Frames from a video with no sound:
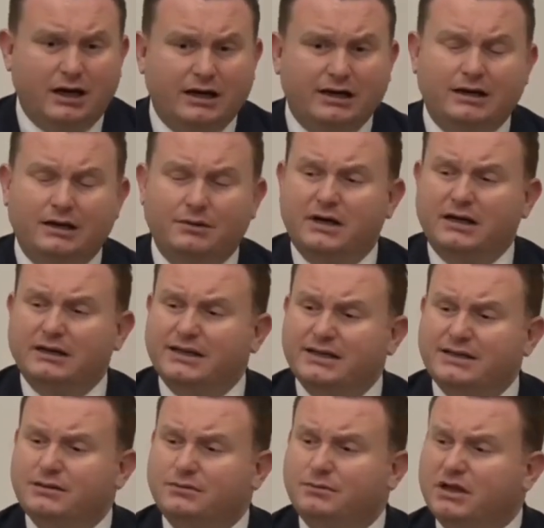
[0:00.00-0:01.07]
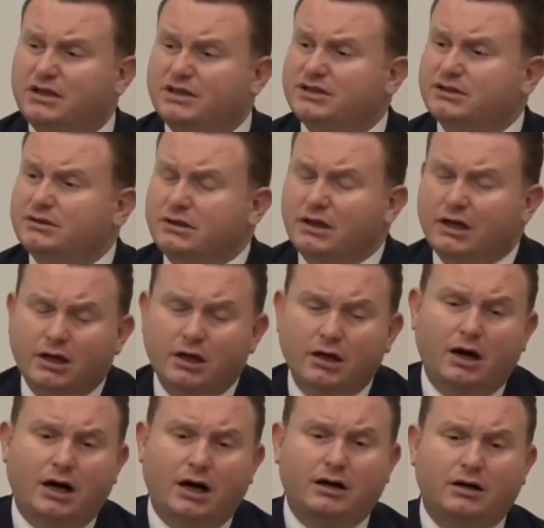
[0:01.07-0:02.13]
Ankara merkezli bakışın
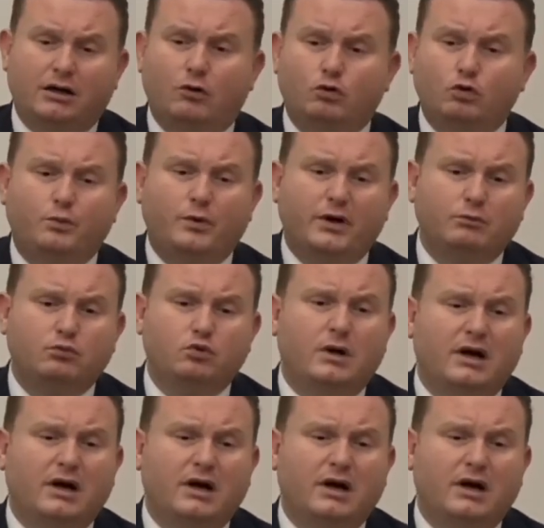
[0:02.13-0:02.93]
Avrupa'yı